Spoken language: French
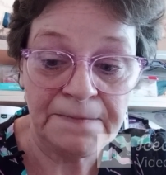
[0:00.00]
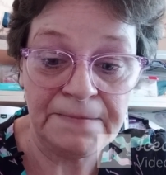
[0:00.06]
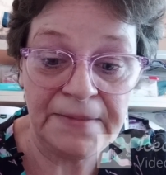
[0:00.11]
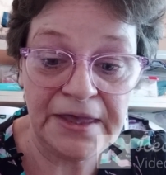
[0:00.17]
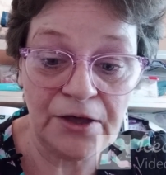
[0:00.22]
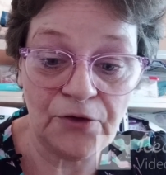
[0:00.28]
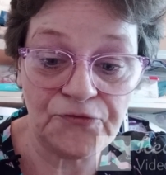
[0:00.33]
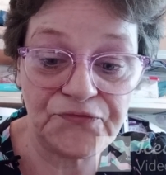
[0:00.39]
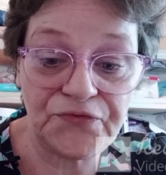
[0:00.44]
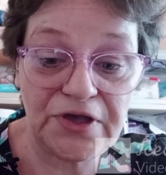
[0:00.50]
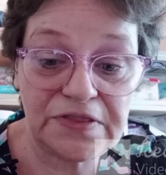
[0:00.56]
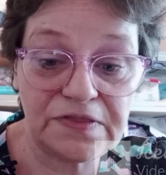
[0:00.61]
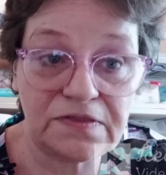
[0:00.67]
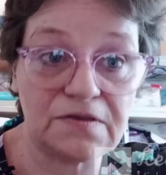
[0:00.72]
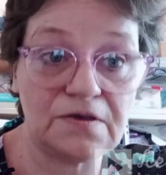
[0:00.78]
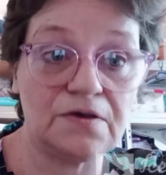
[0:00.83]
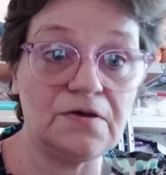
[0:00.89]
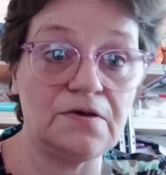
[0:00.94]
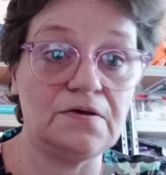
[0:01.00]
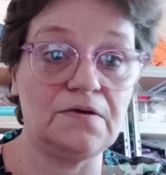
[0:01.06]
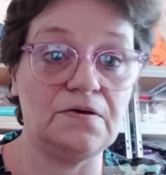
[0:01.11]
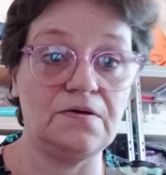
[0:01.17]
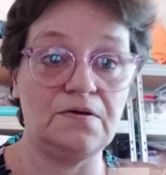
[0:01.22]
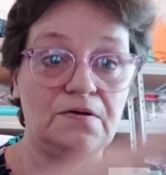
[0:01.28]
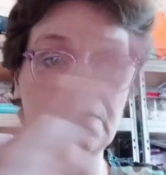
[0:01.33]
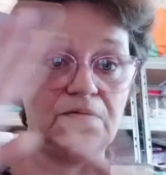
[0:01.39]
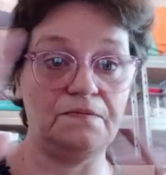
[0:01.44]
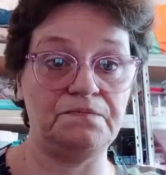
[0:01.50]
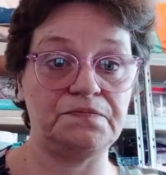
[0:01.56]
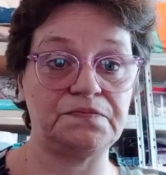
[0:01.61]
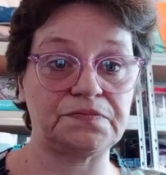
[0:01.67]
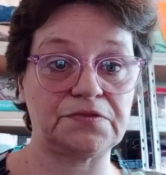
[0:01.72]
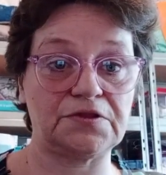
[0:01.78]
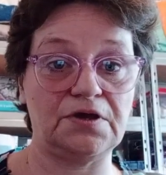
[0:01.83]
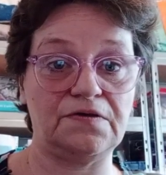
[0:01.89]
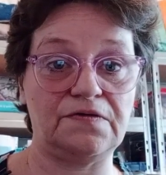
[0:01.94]
Mais en fait, euh,
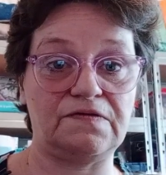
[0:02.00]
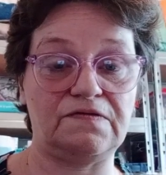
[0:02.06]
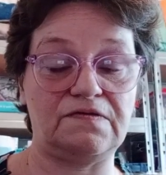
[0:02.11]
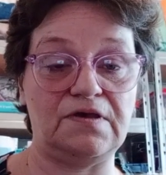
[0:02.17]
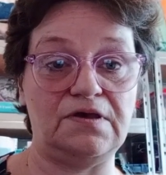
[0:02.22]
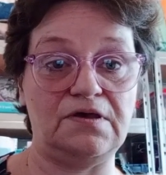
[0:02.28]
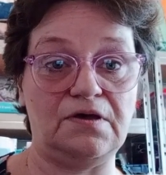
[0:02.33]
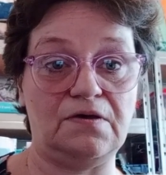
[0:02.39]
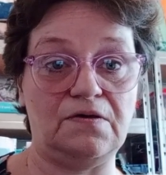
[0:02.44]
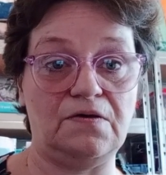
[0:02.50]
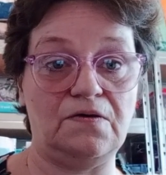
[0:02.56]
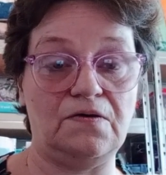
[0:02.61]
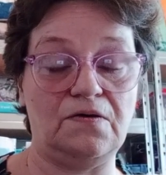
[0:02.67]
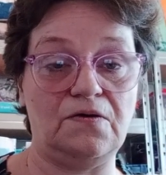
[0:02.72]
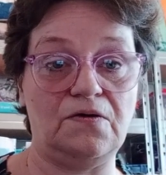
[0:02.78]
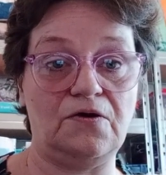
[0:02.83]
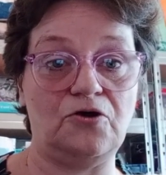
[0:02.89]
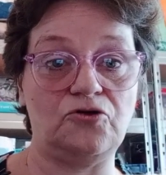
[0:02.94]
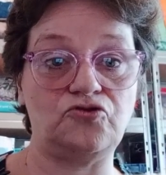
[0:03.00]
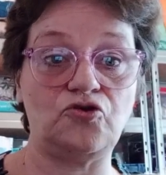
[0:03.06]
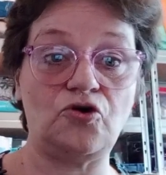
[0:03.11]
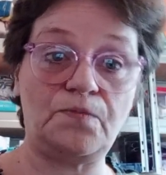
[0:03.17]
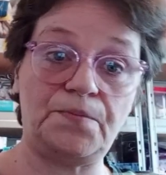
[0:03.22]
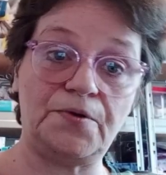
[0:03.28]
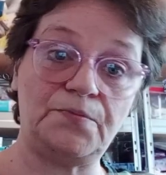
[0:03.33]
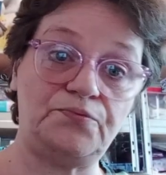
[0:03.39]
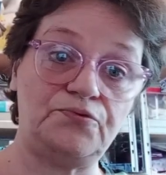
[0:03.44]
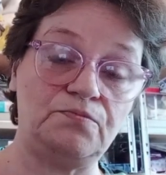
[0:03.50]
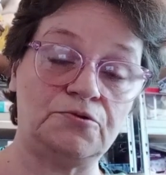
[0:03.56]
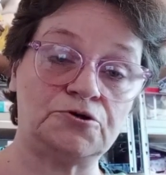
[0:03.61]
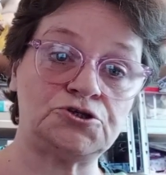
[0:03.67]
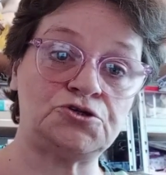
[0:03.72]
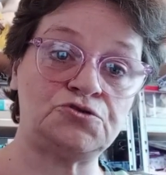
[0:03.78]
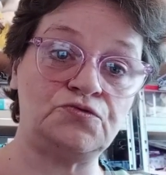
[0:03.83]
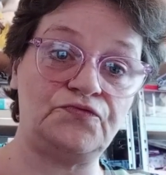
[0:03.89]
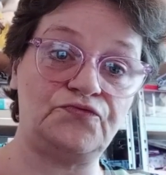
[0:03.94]
c'est un top un peu
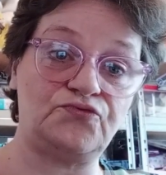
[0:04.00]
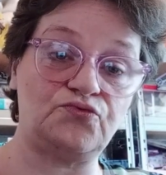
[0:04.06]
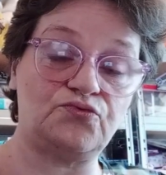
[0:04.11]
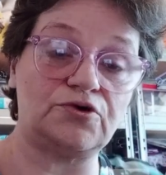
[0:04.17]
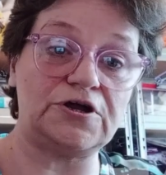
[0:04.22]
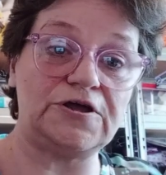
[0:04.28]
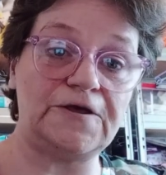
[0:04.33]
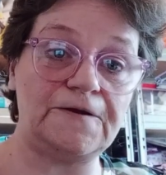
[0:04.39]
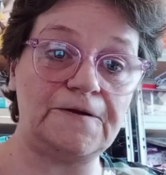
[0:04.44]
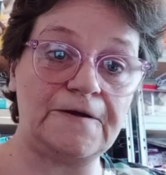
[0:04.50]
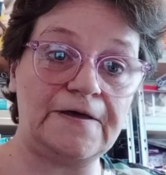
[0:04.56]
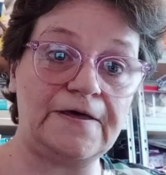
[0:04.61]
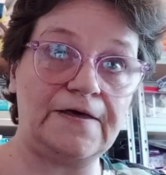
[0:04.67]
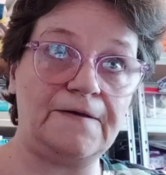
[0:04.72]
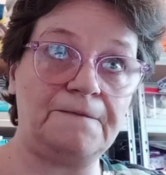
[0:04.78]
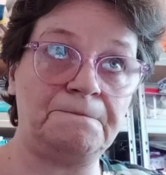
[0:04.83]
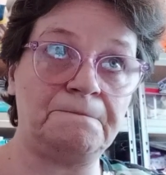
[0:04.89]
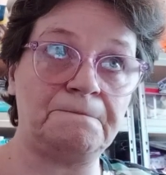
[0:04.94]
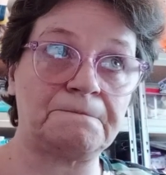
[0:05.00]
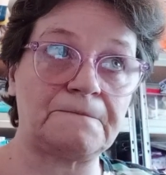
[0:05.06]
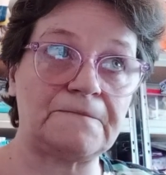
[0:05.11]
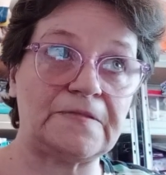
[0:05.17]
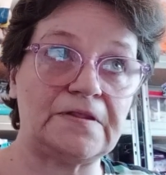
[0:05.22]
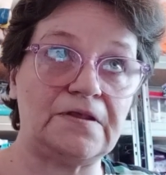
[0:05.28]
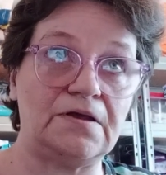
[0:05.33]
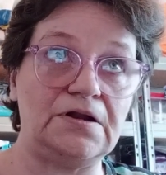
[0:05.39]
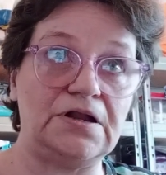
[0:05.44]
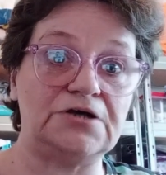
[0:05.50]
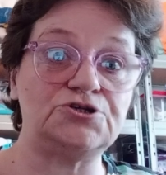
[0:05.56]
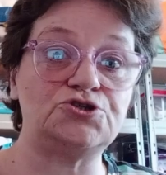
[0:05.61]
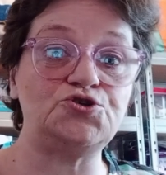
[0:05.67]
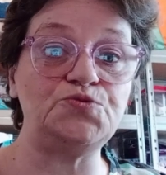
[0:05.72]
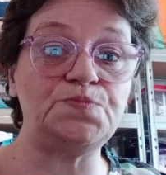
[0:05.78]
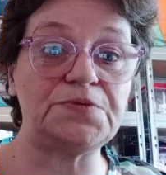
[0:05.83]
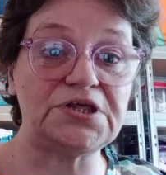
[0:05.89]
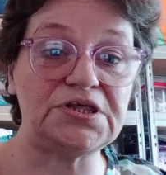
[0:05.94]
manche chauve-souris. Et la
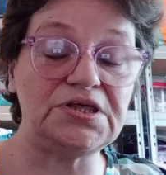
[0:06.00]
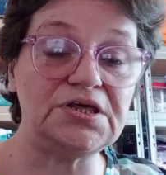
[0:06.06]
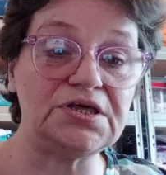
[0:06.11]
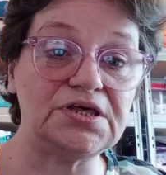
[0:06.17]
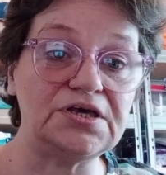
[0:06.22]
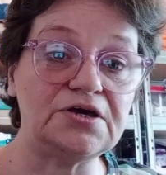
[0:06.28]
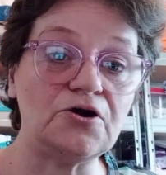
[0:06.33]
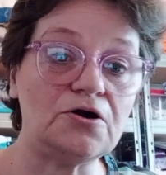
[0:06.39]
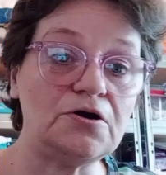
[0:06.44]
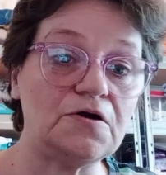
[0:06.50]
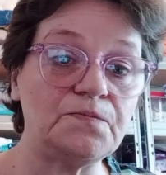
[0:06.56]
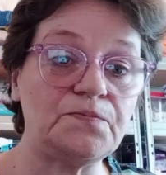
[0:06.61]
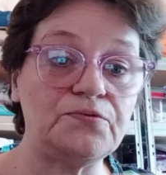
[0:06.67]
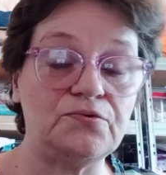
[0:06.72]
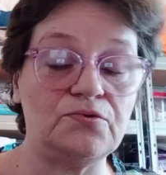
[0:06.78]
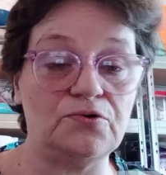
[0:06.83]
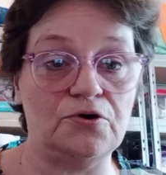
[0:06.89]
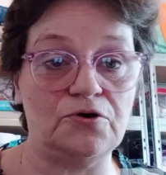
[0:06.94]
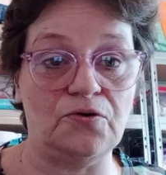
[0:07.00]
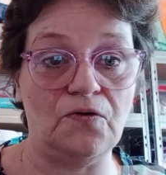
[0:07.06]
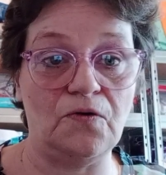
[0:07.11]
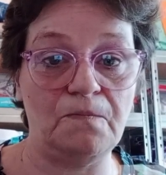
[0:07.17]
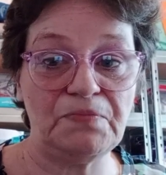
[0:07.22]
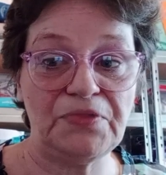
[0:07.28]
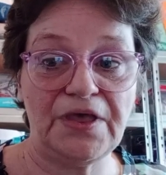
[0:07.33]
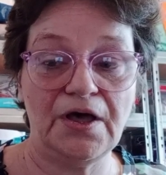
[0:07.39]
jupe qui, colle un peu au corps.